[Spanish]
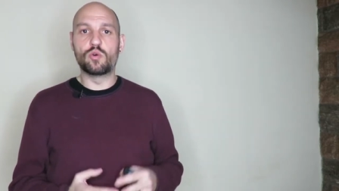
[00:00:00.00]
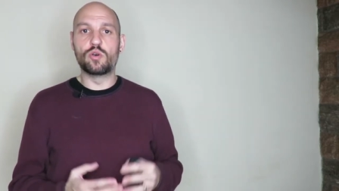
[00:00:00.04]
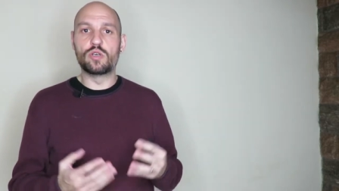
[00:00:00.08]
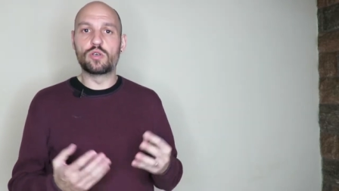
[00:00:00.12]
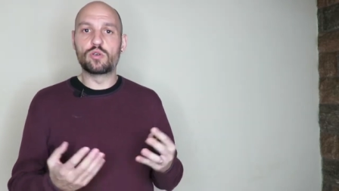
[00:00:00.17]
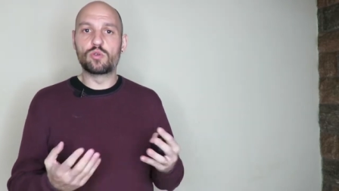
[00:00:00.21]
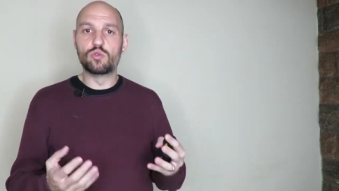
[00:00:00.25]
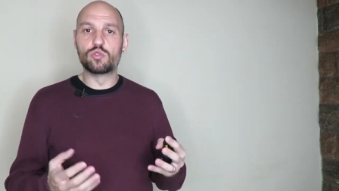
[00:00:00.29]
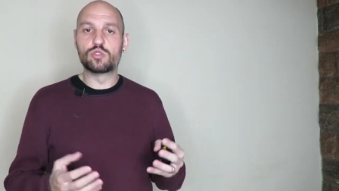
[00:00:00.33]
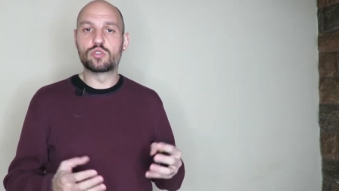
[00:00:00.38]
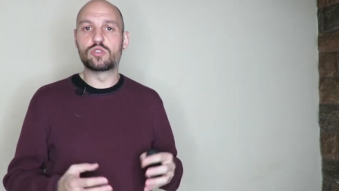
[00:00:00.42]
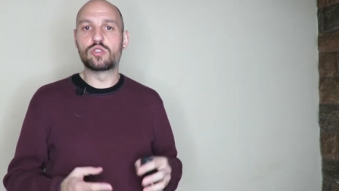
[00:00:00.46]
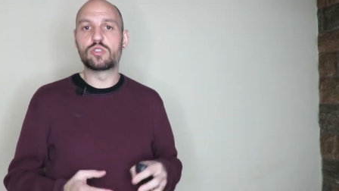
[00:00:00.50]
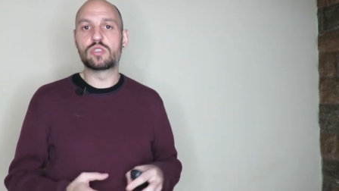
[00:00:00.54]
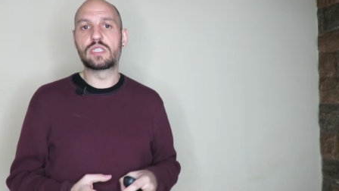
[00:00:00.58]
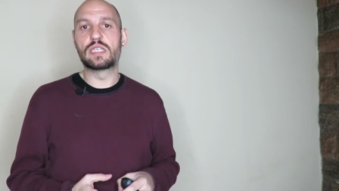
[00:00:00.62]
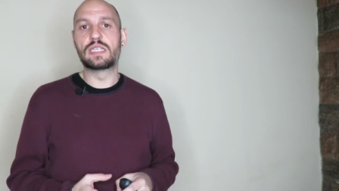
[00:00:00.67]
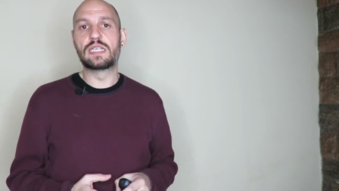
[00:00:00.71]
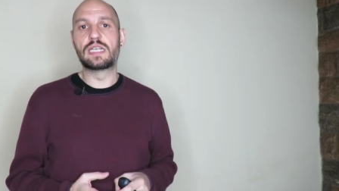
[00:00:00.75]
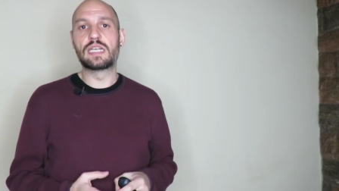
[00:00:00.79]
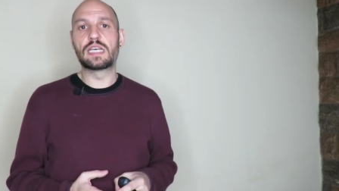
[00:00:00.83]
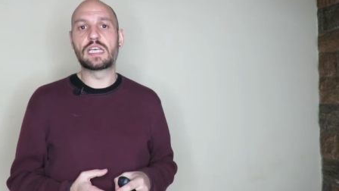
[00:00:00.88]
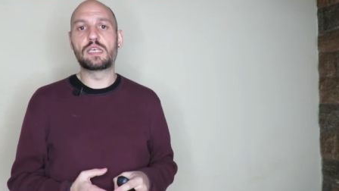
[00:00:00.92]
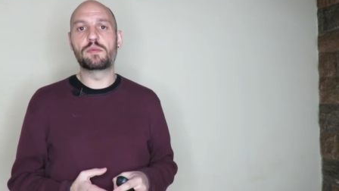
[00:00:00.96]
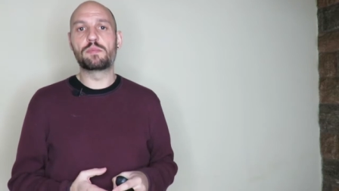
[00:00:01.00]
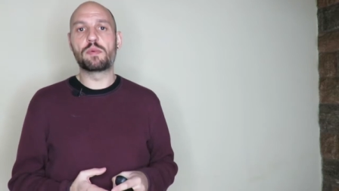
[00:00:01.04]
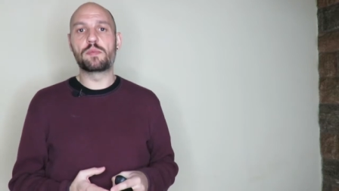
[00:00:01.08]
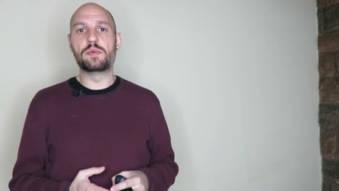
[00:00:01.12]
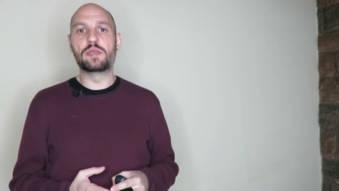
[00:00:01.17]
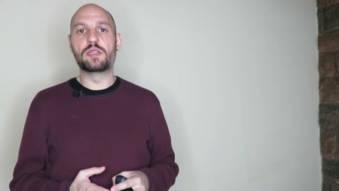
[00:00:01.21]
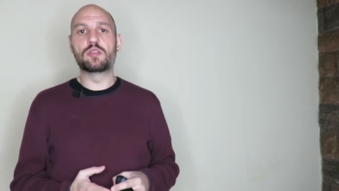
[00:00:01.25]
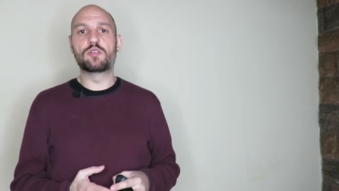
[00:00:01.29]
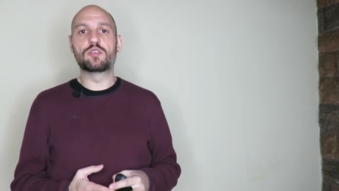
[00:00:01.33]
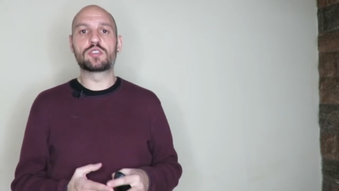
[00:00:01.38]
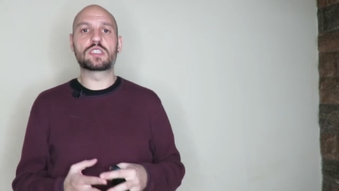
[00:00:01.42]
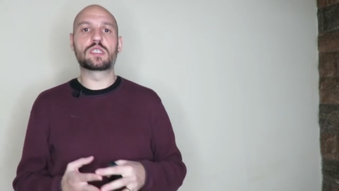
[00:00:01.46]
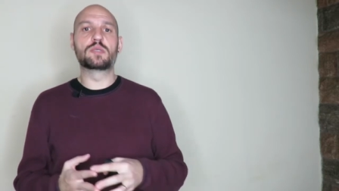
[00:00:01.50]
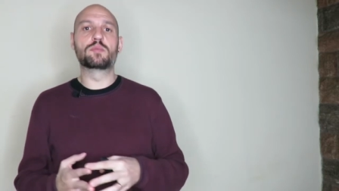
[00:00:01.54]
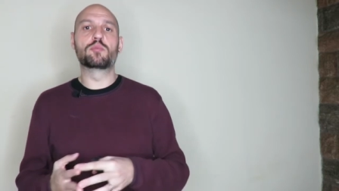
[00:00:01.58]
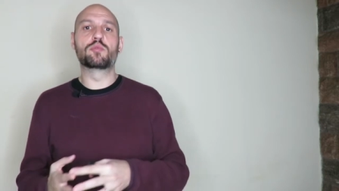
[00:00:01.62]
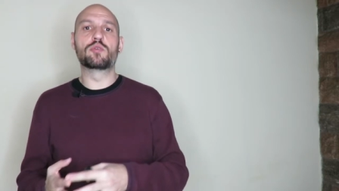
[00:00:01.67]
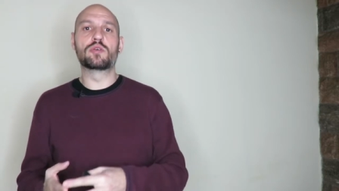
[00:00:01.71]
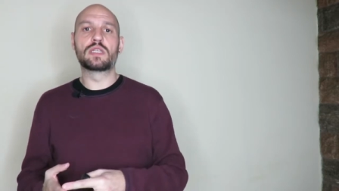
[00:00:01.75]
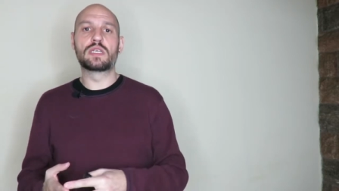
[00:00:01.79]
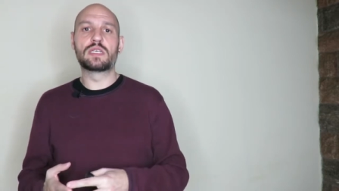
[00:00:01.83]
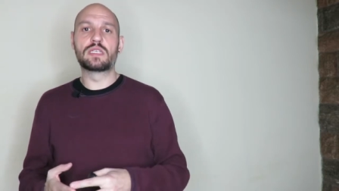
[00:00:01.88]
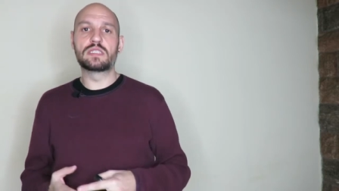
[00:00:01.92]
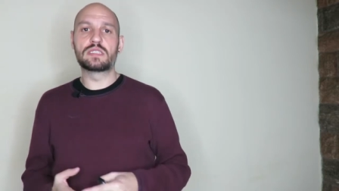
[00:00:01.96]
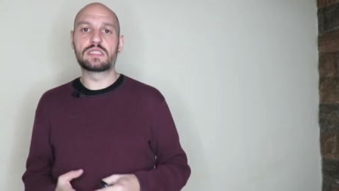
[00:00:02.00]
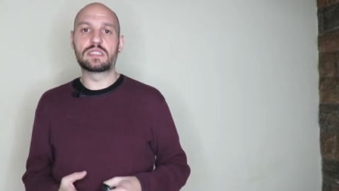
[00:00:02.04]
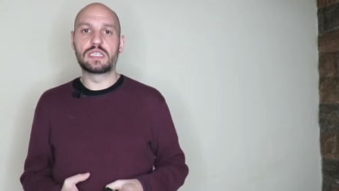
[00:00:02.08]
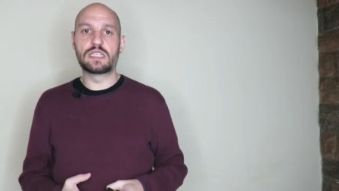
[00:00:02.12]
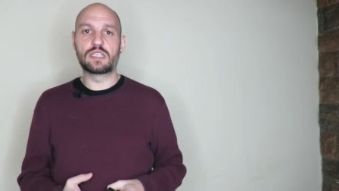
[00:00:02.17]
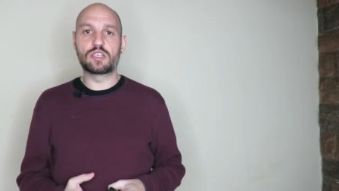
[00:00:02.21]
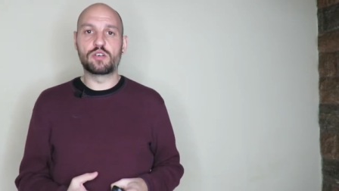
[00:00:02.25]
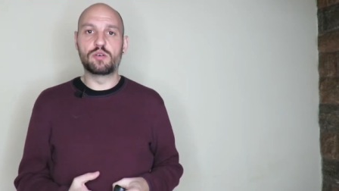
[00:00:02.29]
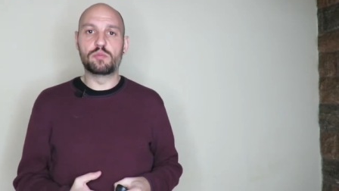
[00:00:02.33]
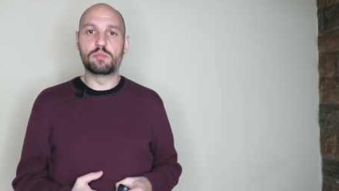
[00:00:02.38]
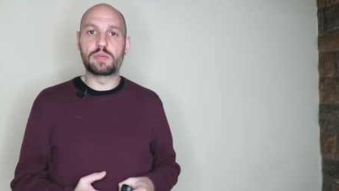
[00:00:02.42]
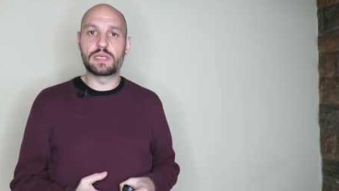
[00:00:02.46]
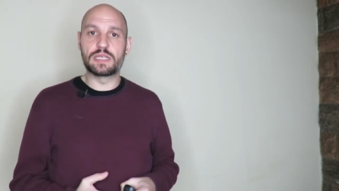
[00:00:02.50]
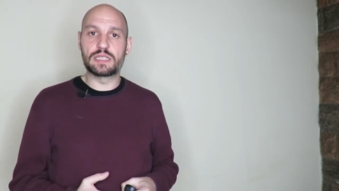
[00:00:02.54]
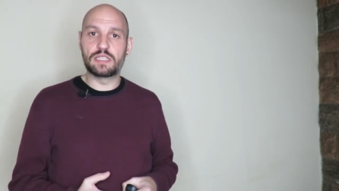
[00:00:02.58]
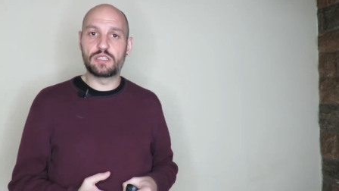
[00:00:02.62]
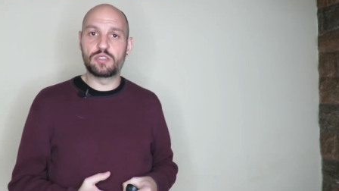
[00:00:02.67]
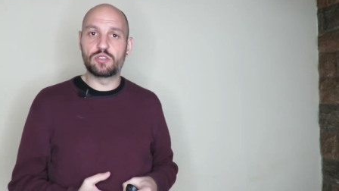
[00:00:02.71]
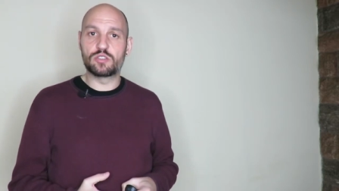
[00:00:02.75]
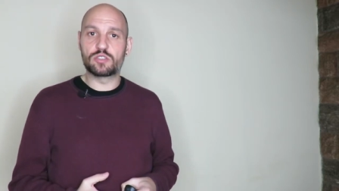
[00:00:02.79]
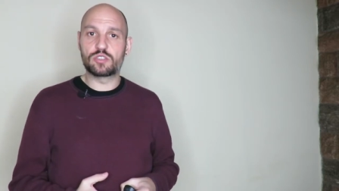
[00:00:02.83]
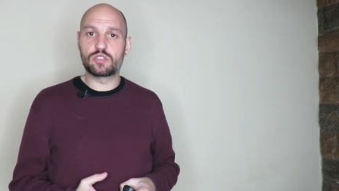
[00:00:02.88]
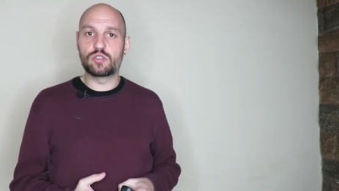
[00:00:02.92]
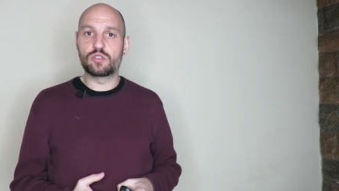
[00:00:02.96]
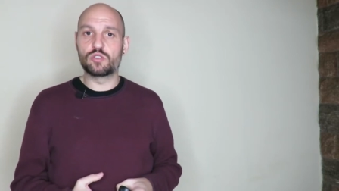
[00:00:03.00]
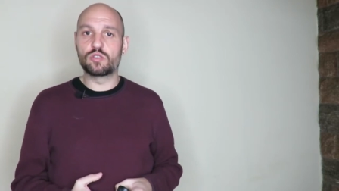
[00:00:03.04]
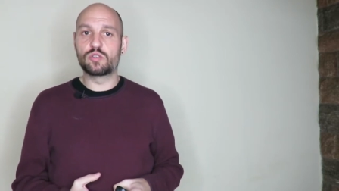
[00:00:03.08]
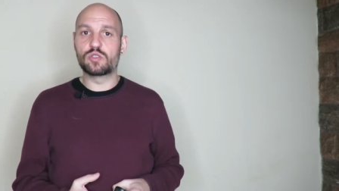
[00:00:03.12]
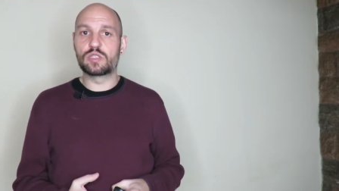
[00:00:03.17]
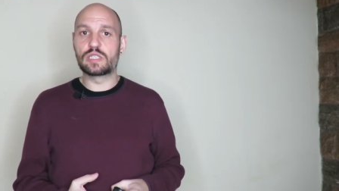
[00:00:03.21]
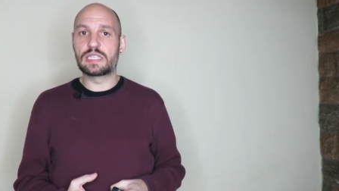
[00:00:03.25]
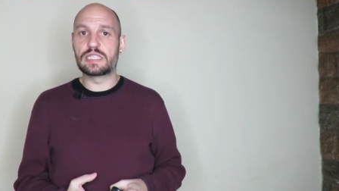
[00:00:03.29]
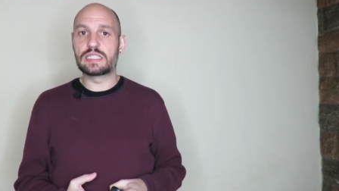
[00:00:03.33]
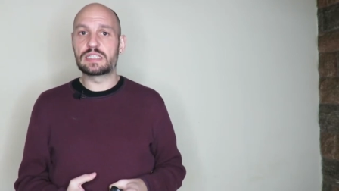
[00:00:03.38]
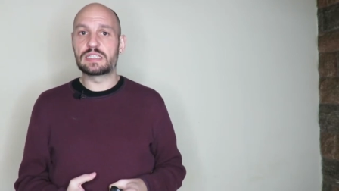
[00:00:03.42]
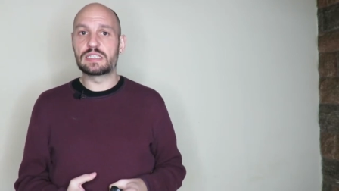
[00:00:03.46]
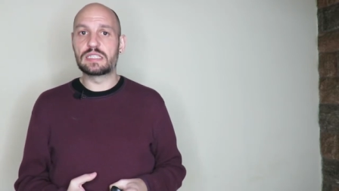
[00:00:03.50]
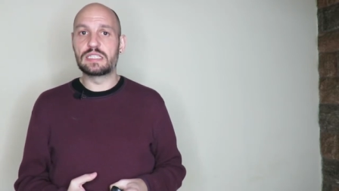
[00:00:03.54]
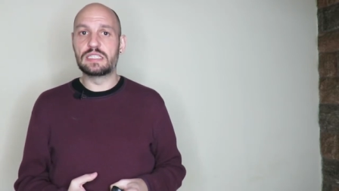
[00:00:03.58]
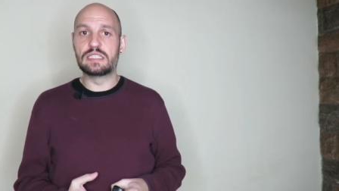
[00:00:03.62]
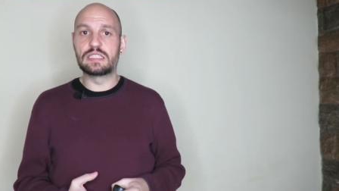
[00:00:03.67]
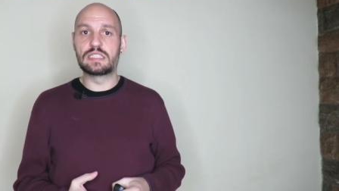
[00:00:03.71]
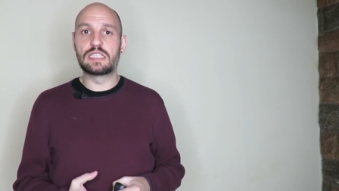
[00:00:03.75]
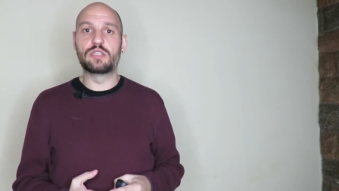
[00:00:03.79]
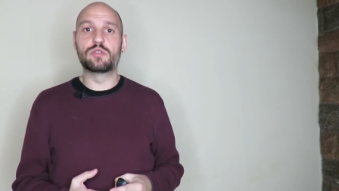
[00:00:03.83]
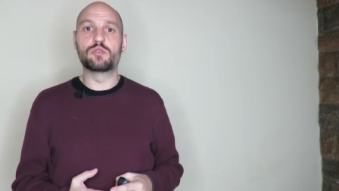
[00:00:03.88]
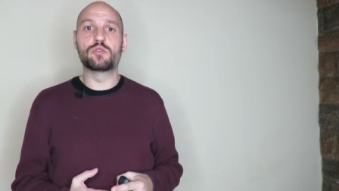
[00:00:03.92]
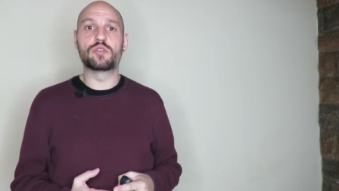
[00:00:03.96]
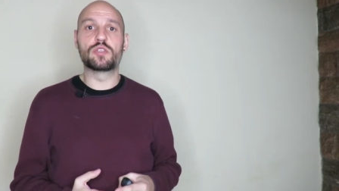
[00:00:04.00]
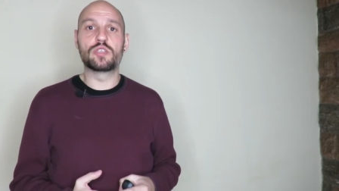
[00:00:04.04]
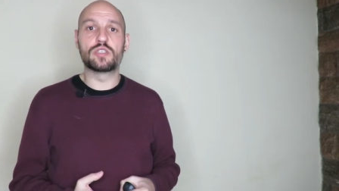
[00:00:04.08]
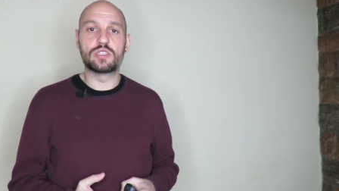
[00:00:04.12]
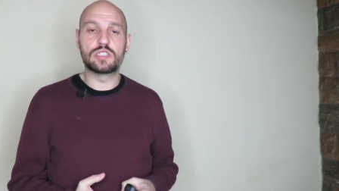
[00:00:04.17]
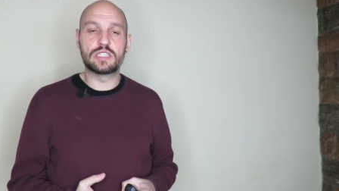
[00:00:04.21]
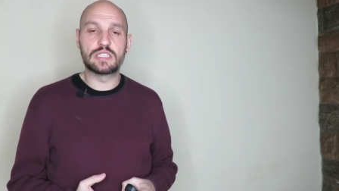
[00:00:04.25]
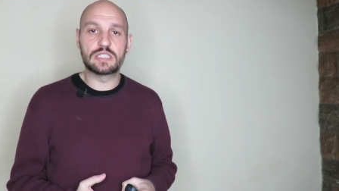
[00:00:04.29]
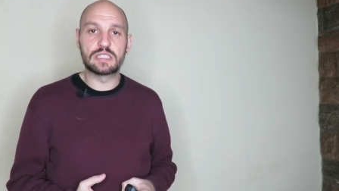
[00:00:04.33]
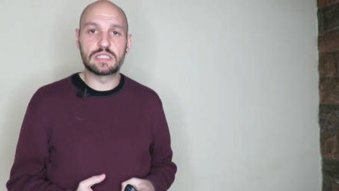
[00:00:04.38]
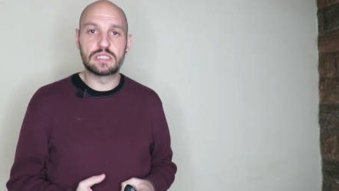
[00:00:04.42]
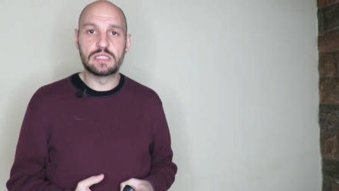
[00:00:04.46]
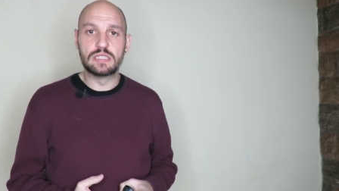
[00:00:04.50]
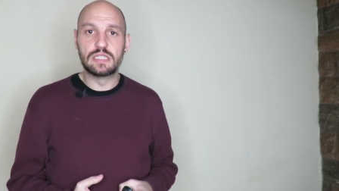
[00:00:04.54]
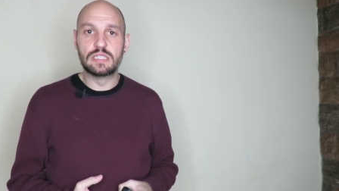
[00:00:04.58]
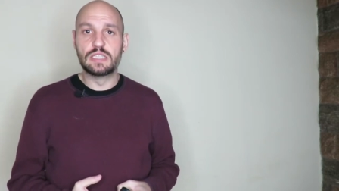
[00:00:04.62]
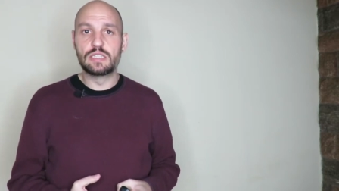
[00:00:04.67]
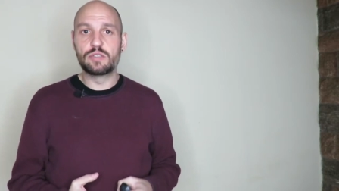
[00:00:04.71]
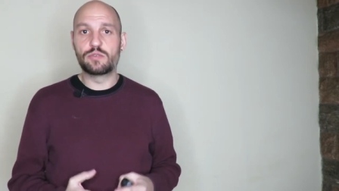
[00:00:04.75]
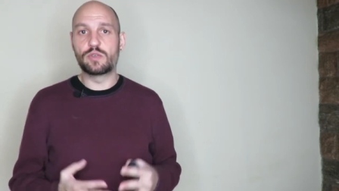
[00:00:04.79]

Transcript: o incluso tener equipamientos que puedan ser compartidos con otras instituciones.